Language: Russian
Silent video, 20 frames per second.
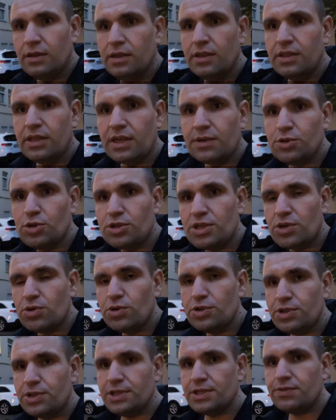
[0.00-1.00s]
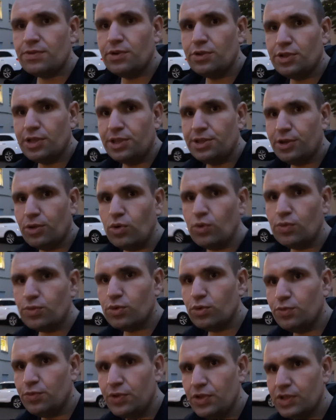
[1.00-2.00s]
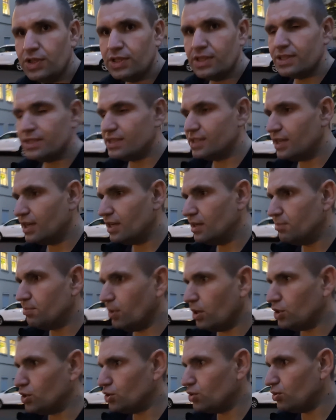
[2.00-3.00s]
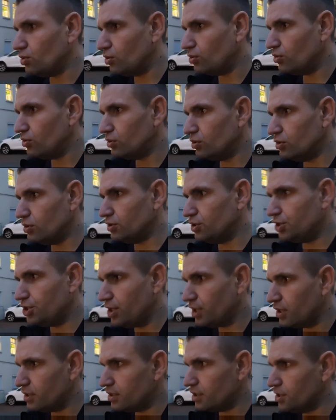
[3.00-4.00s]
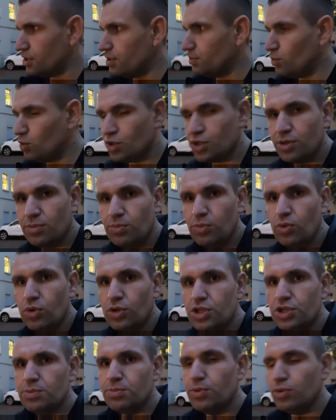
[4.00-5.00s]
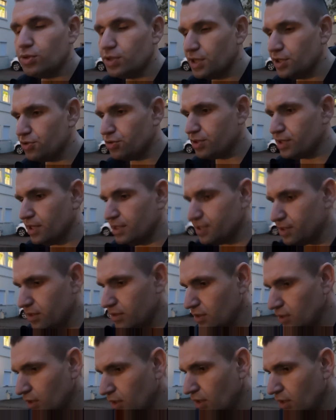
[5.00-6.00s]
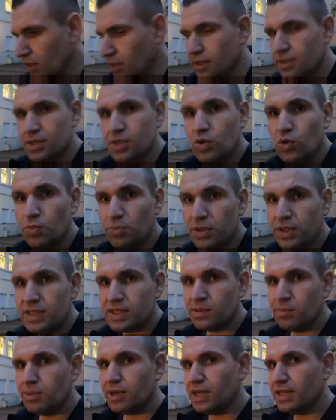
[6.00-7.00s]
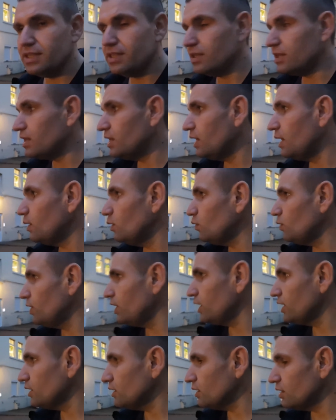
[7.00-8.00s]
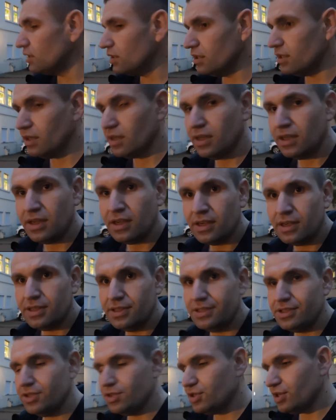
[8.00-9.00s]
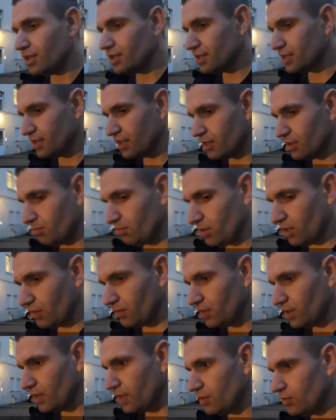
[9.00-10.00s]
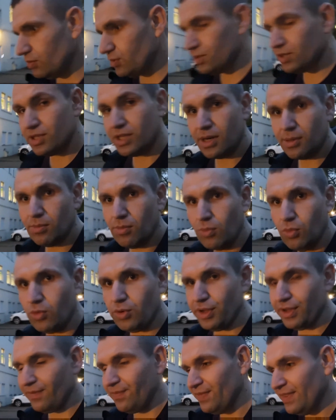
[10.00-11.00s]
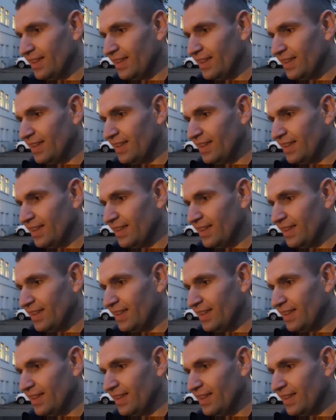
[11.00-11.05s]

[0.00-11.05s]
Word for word: Итак, все, закончил я свою тренировку в фитнес-зале, прошел час, даже немножко больше. Плюс я еще сходил, закупился в магазин Kaufland, и сейчас я направляюсь домой.